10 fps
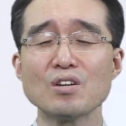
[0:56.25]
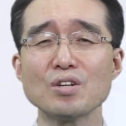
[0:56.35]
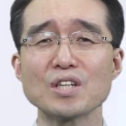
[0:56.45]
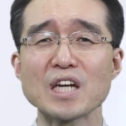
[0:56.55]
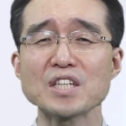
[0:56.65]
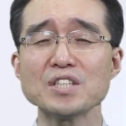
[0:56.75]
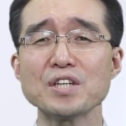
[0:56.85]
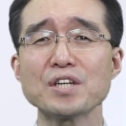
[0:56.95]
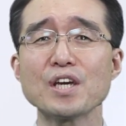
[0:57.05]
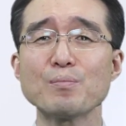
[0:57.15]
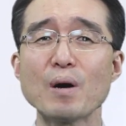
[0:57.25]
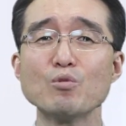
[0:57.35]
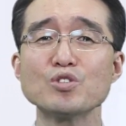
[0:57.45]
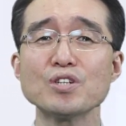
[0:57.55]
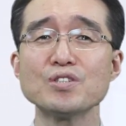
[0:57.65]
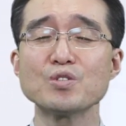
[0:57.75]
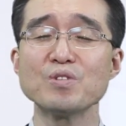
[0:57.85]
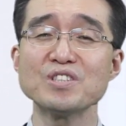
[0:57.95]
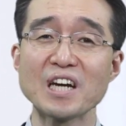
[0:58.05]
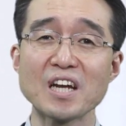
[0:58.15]
그렇게 자기 세계에 파묻혀
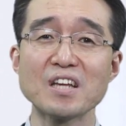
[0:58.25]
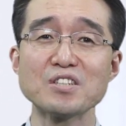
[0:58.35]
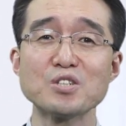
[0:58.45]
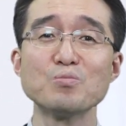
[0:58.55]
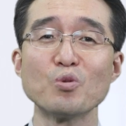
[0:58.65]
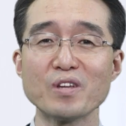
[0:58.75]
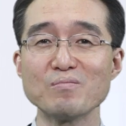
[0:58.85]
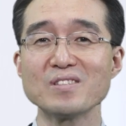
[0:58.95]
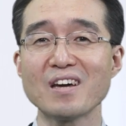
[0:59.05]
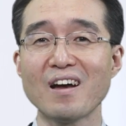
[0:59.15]
있으면 자라나지을 못합니다.